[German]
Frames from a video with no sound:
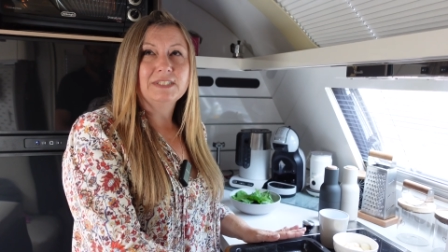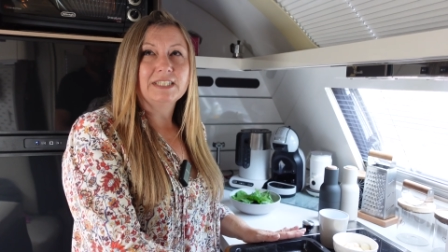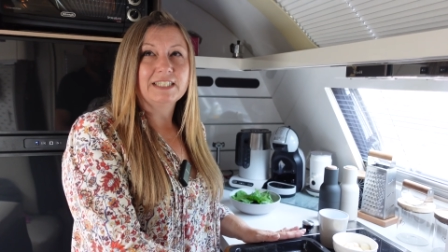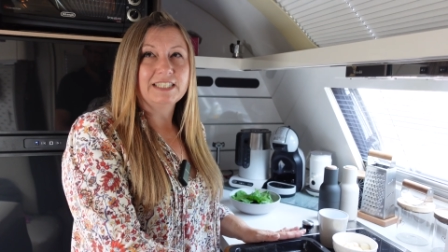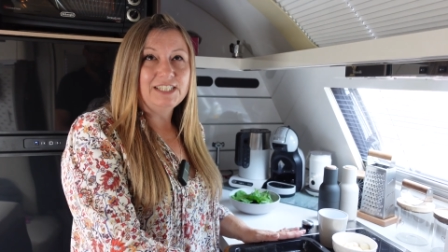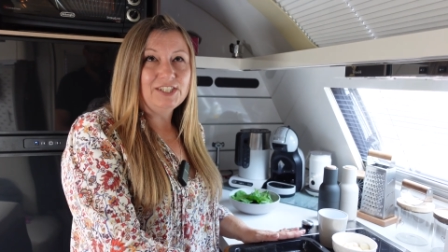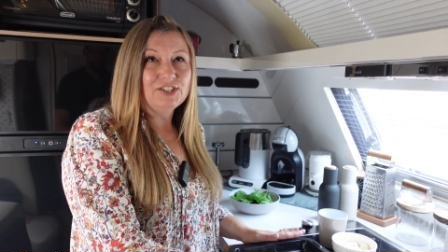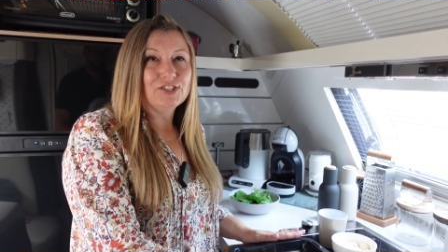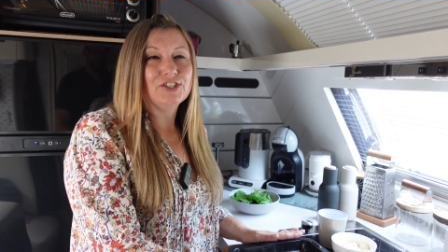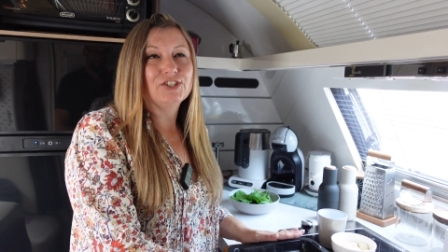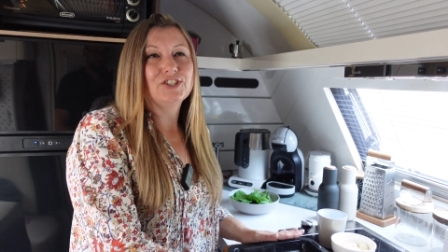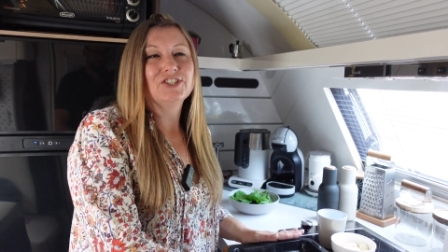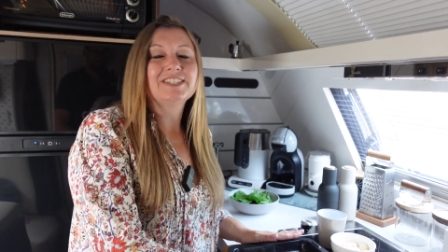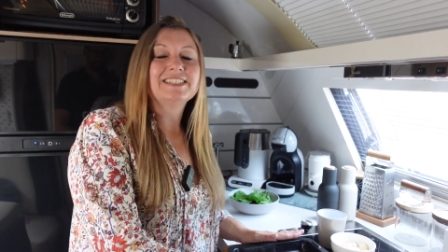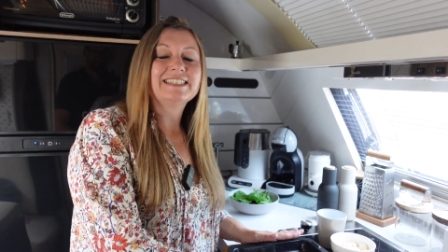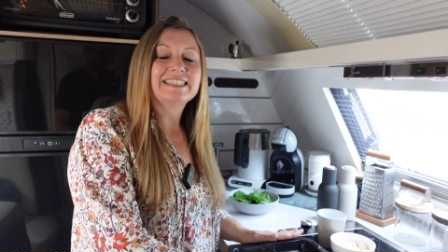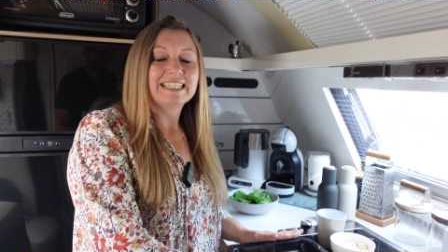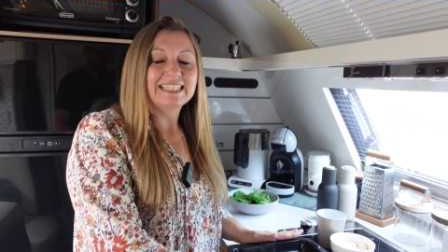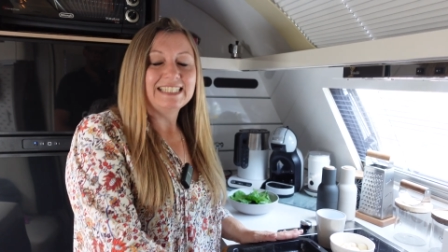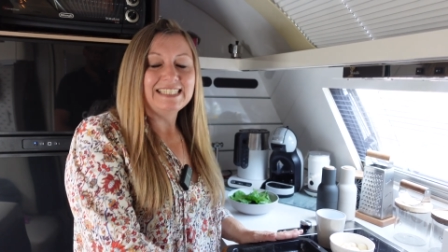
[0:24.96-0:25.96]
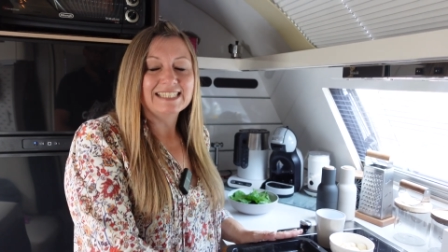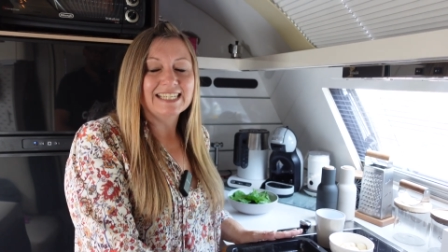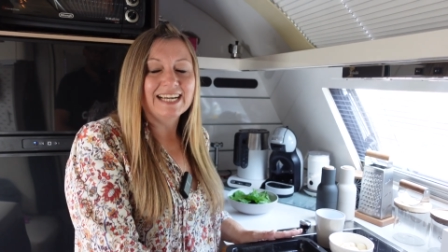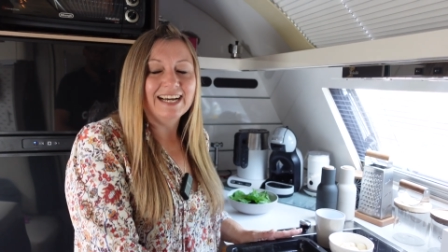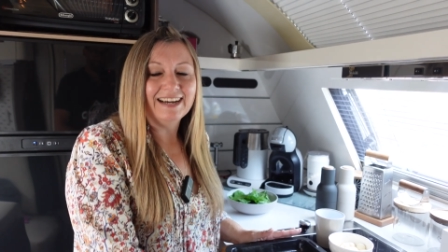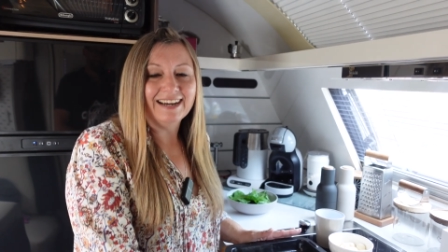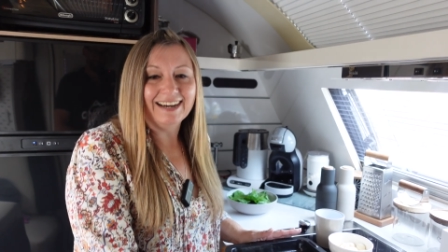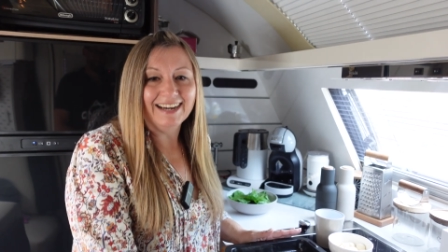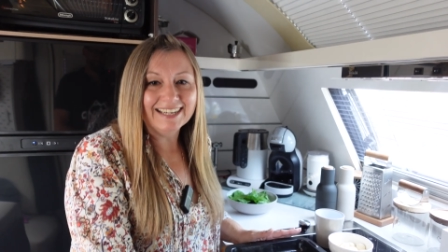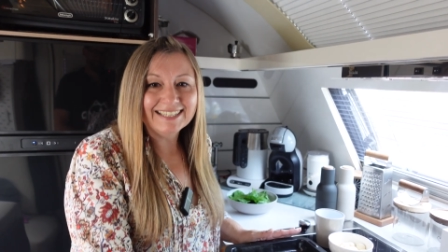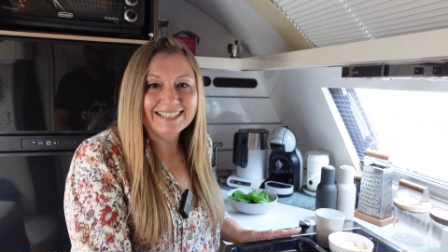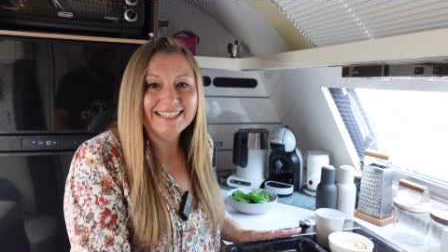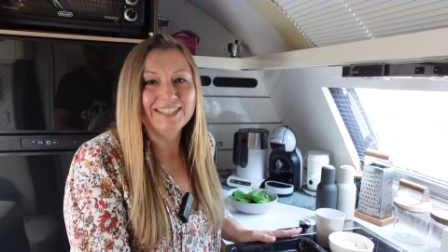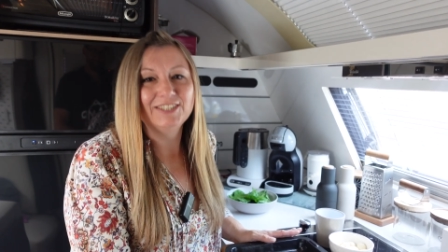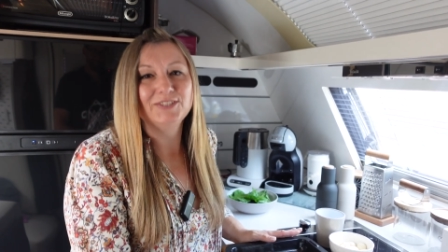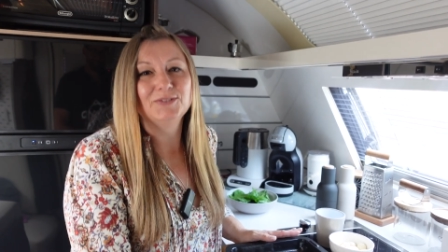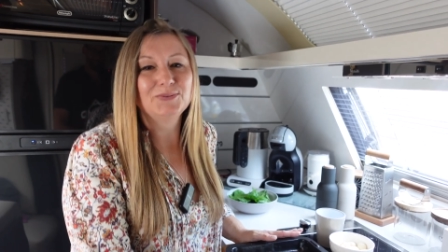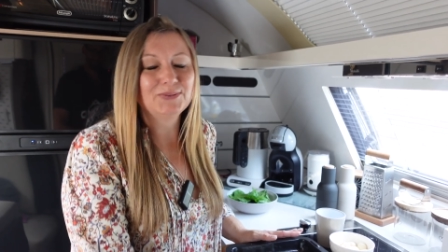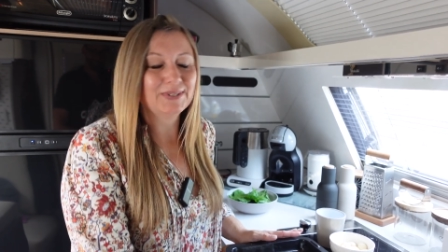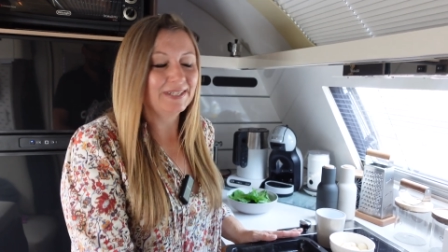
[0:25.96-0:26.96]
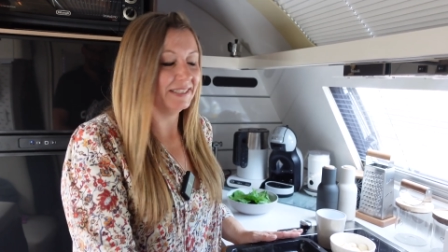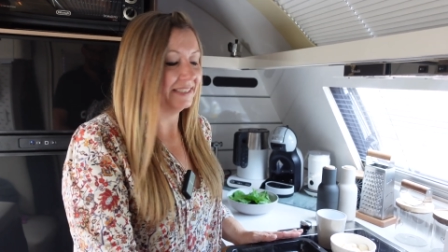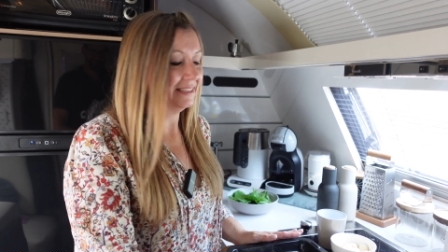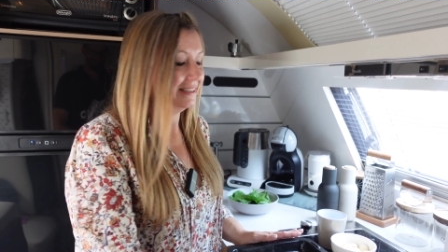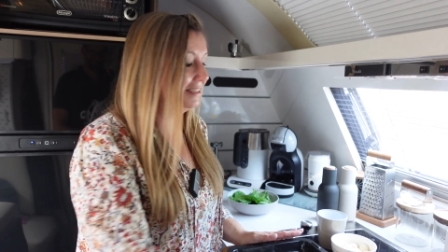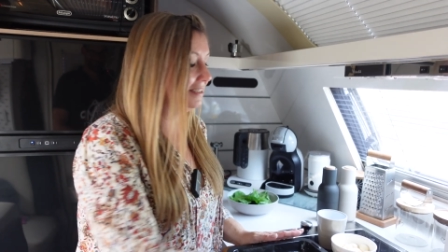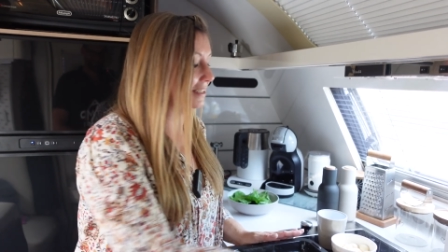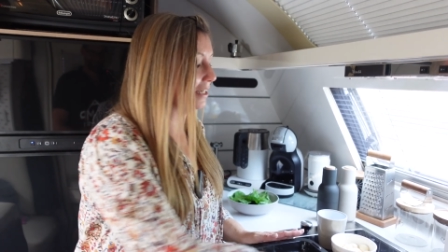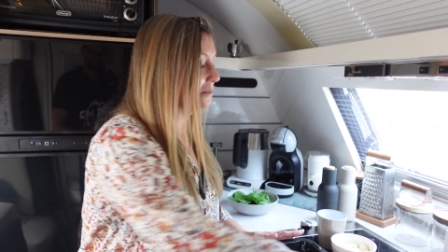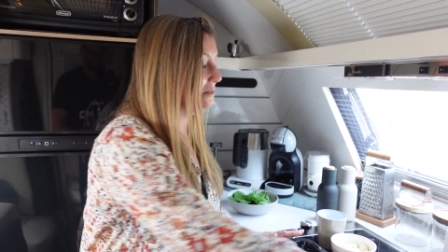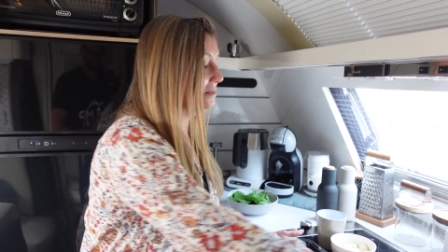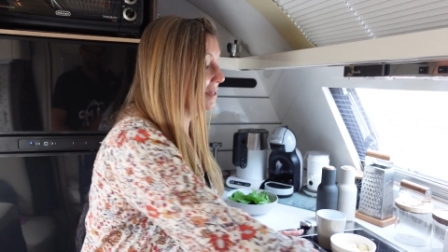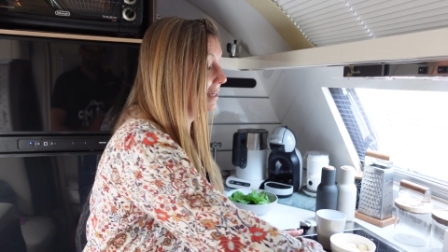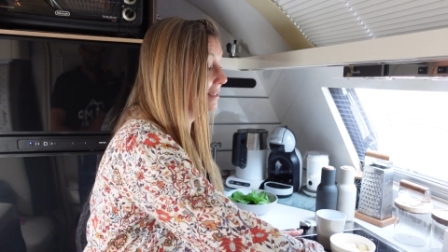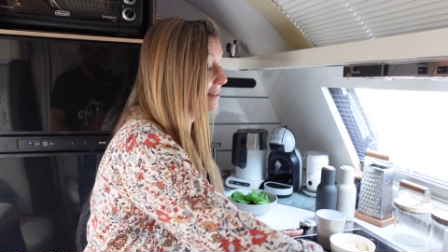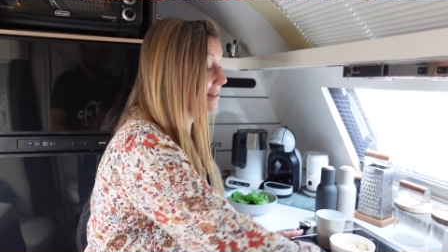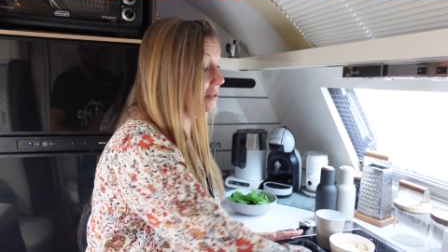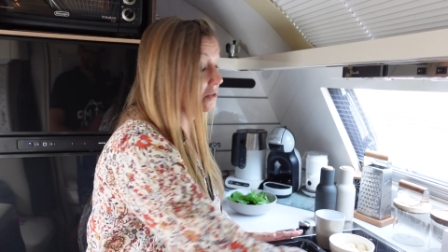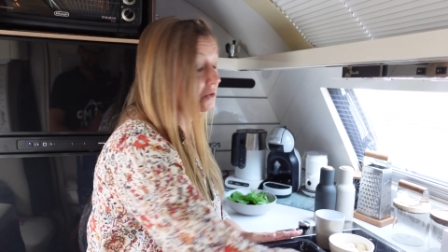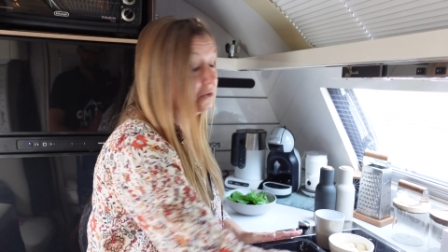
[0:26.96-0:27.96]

griechischen Kritaraki-Nudeln. Ich habe mir extra